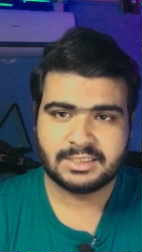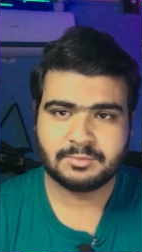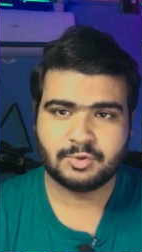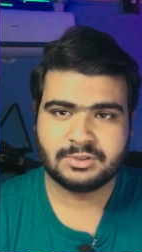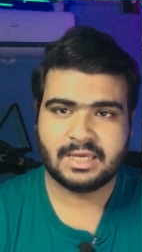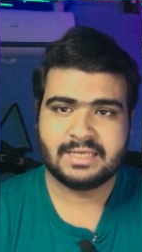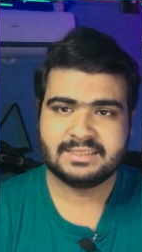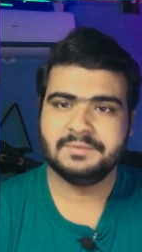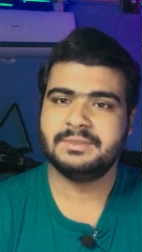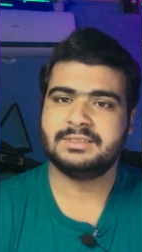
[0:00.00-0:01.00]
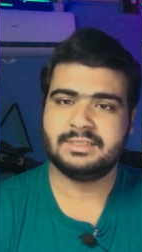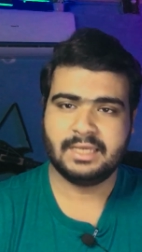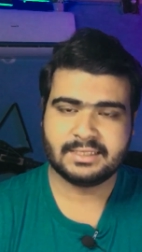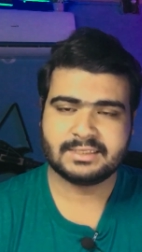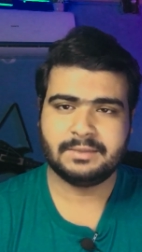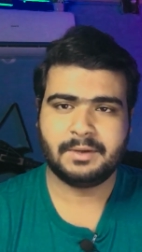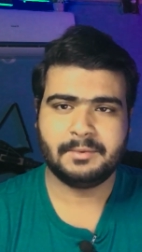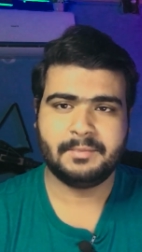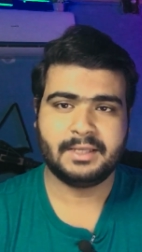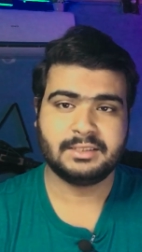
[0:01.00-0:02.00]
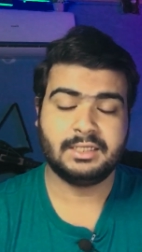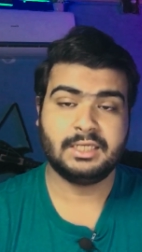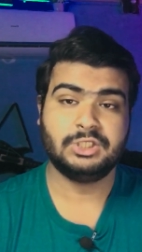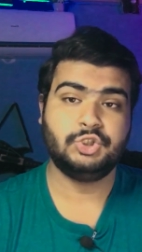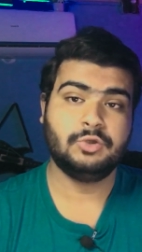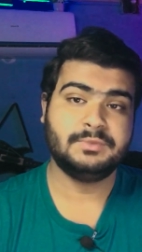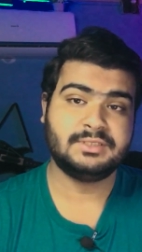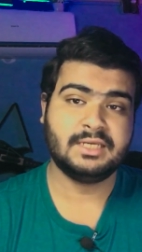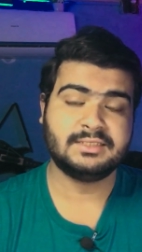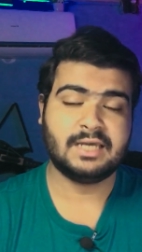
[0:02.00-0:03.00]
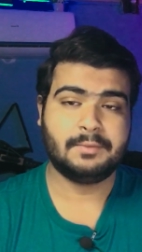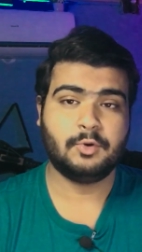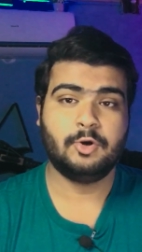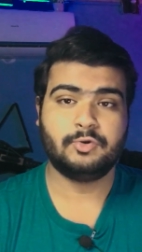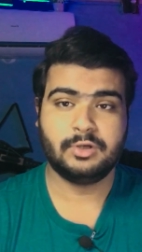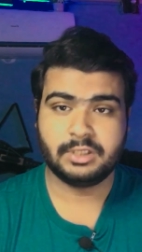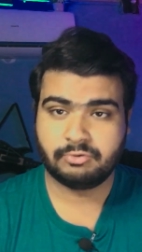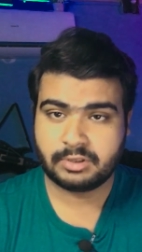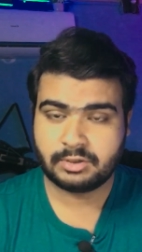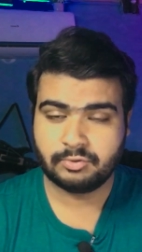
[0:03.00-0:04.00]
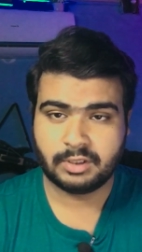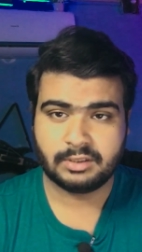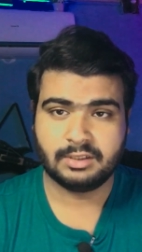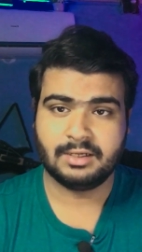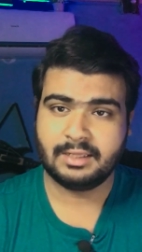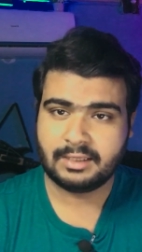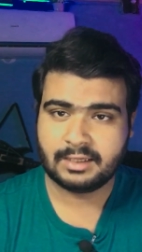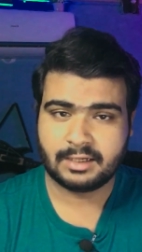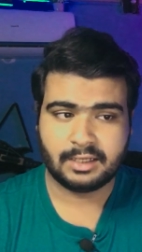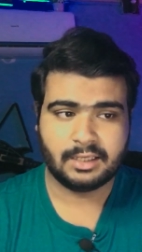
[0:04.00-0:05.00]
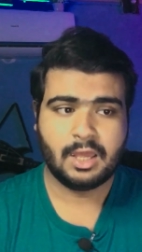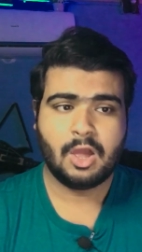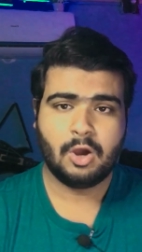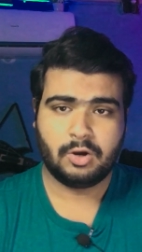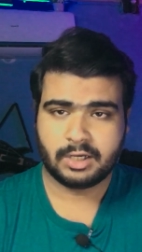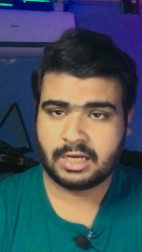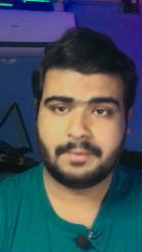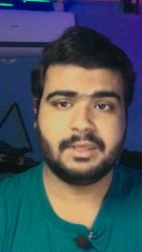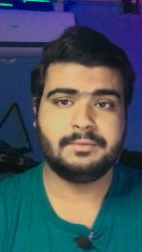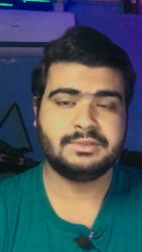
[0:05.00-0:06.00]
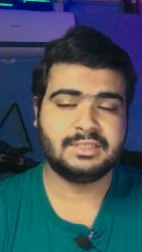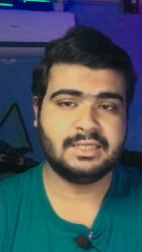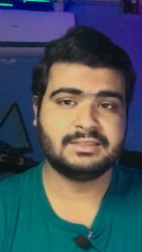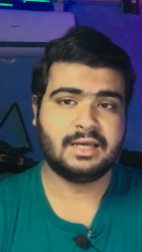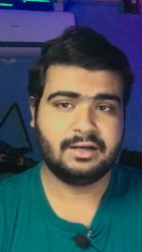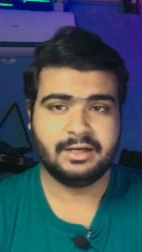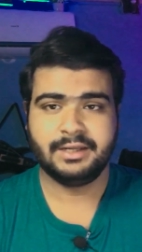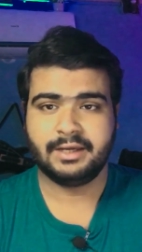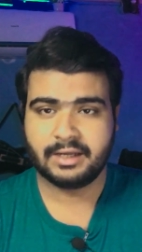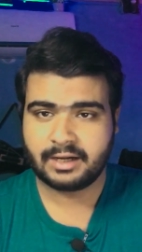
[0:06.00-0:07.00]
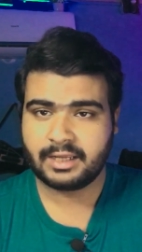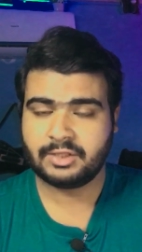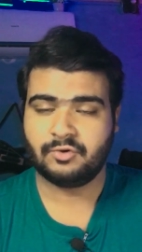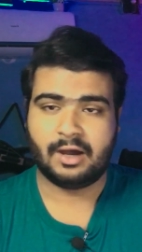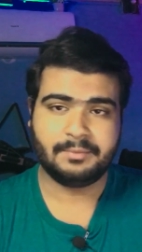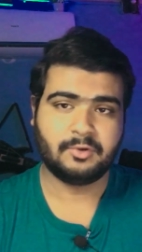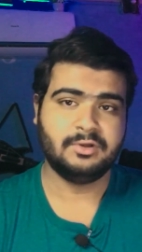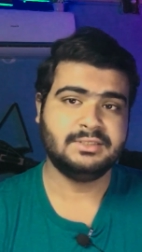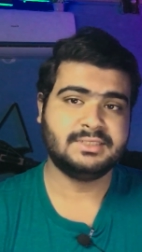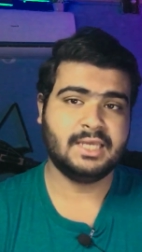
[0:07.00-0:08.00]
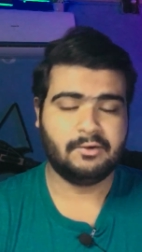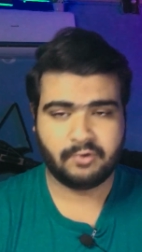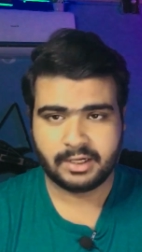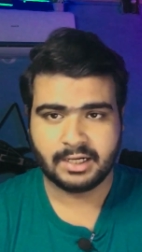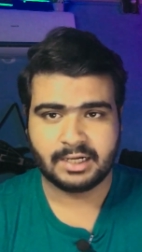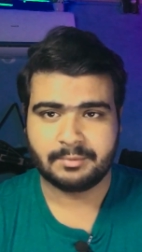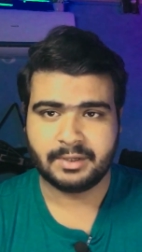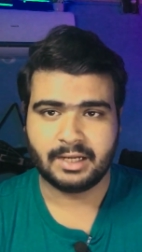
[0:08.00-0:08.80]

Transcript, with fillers: आज हम कुछ ऐसी मिस्टेक्स के बारे में बात करेंगे जो मिस्टेक्स आपको 2022 के अंदर नहीं करनी और अगर आप ये मिस्टेक्स ऑलरेडी कर रहे हैं तो आपको इससे अवॉइड करना